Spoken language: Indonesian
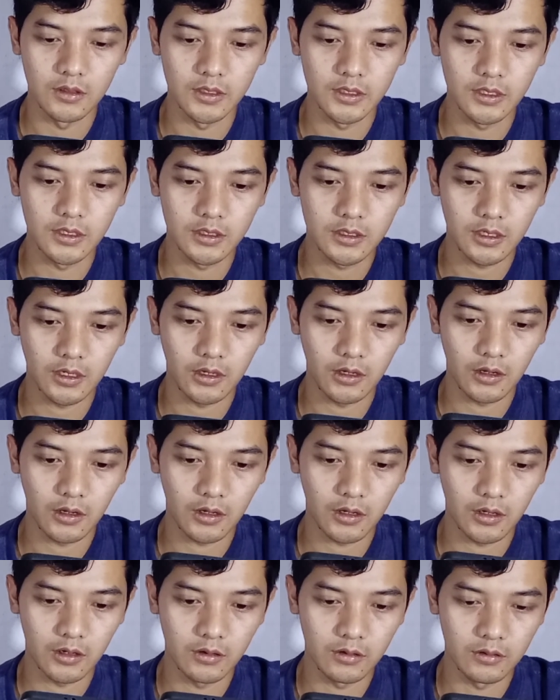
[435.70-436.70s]
di sini saya
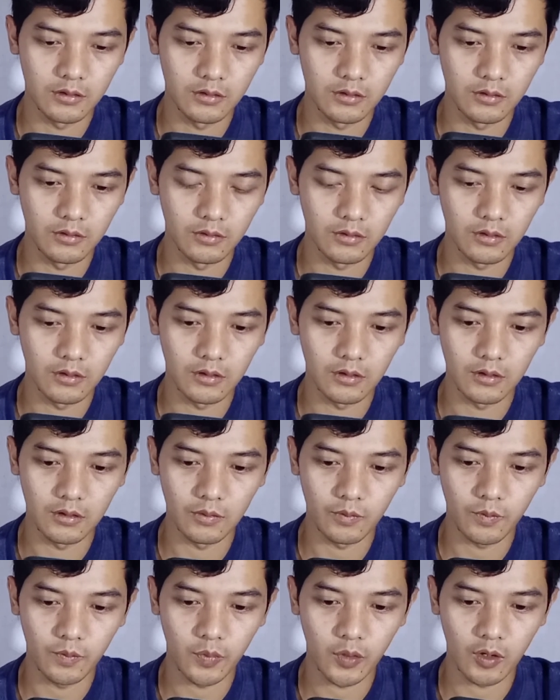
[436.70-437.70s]
akan
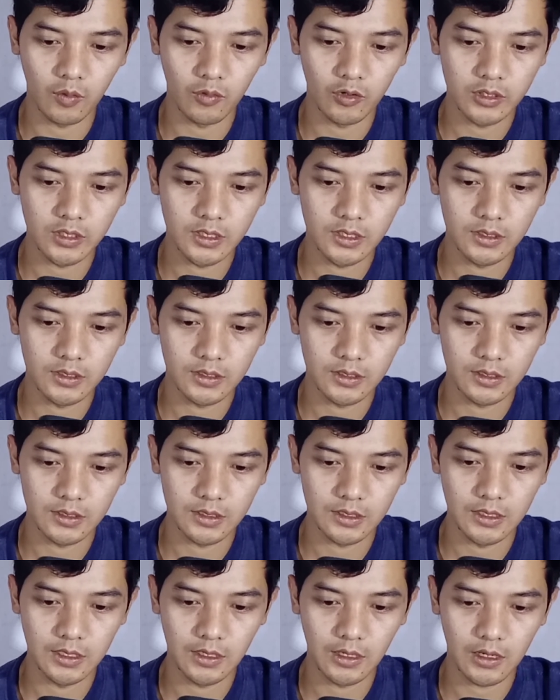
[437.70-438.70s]

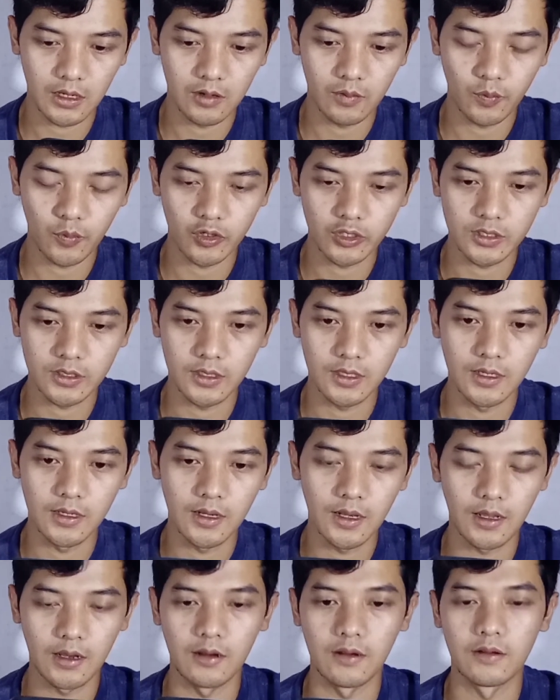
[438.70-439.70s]
promosikan
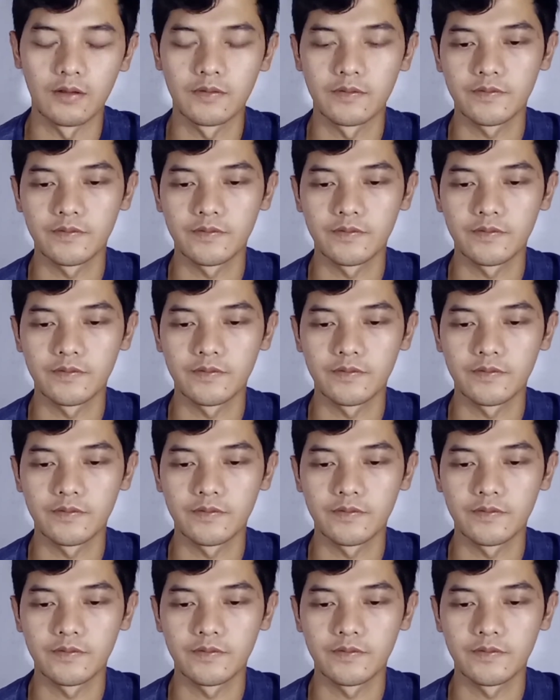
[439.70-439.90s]
postingan